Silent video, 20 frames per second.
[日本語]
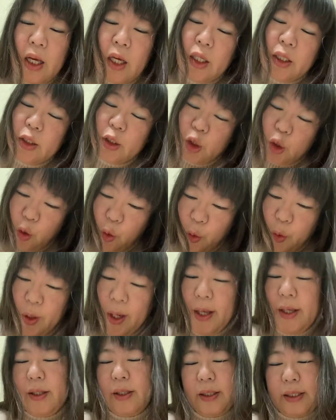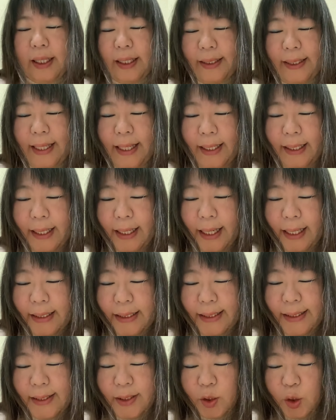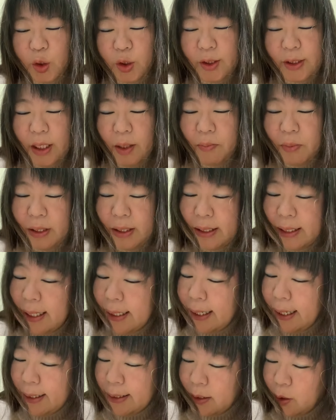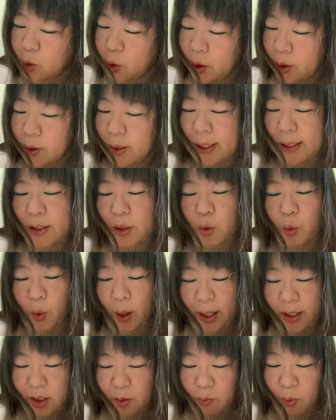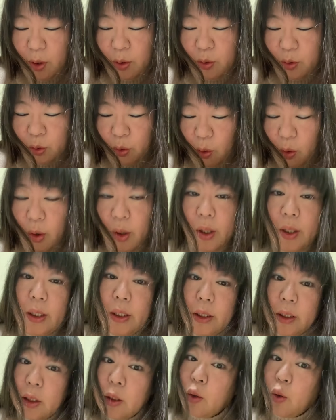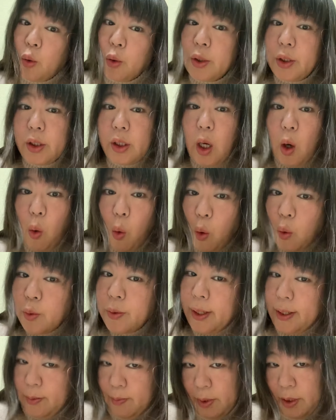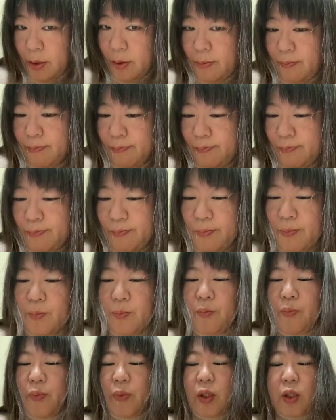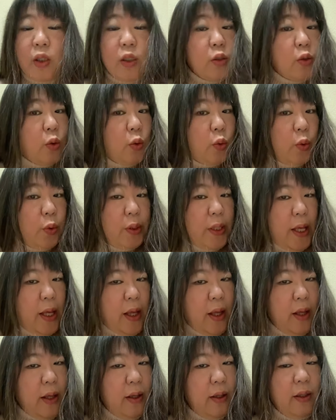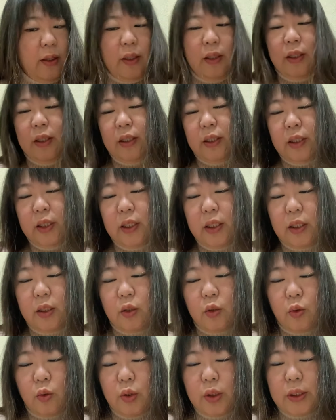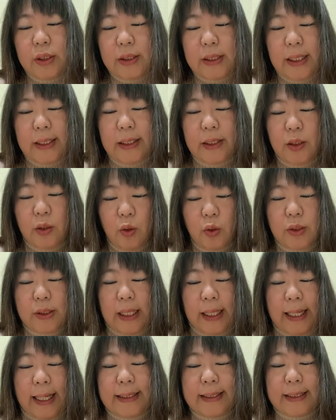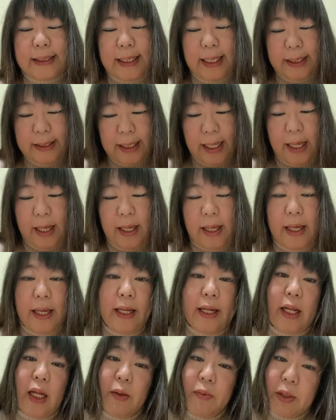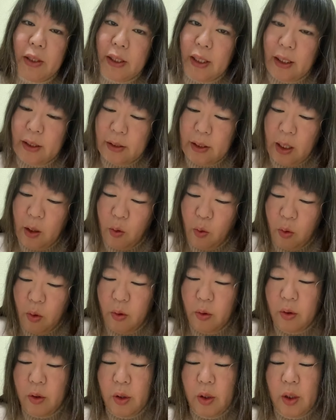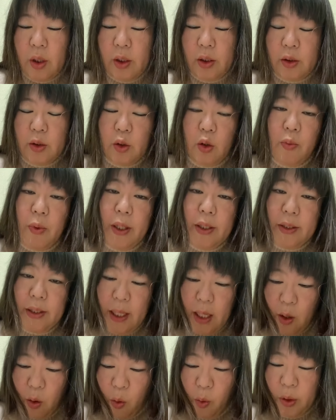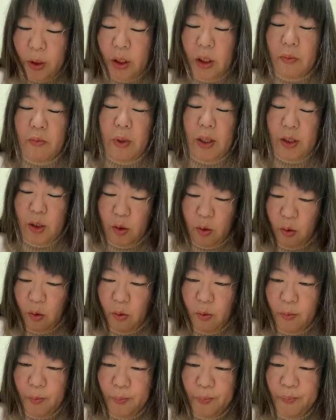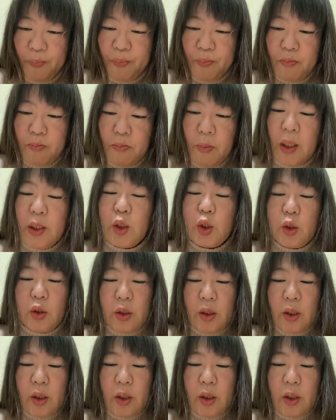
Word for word: 将来、家庭から自立してみんなが一人暮らしを始めると、引っ越しが多くなります。そこで、引っ越し先の探し方、選び方を述べておきましょう。まず、